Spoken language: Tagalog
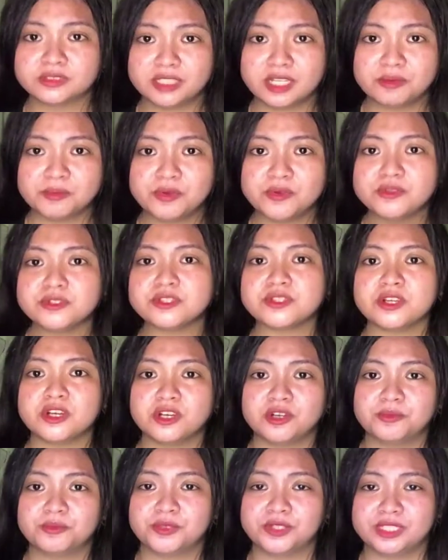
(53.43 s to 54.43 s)
The most
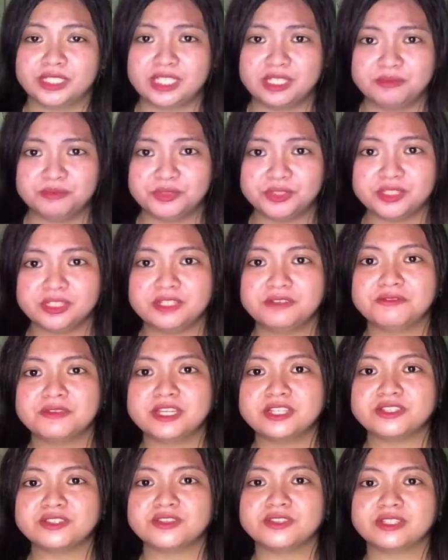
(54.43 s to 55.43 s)
common input
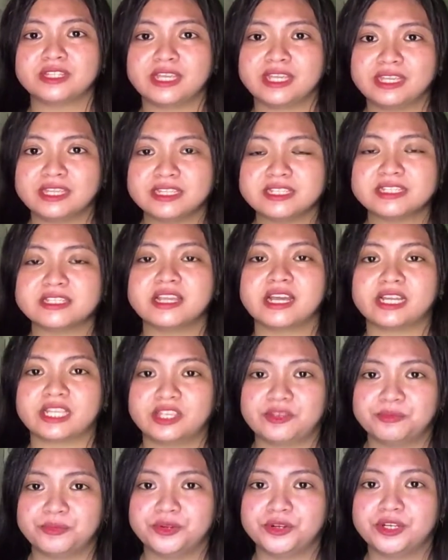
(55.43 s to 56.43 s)
device today is the
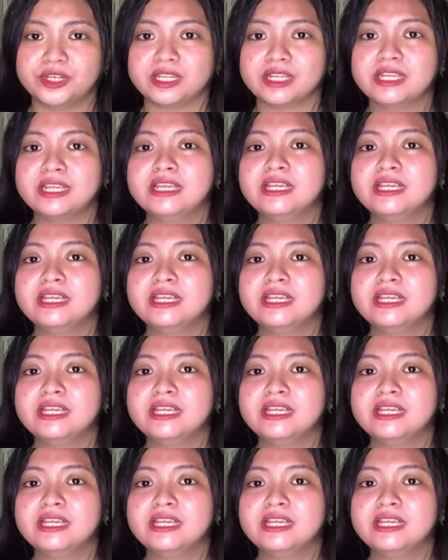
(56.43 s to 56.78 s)
keyboard.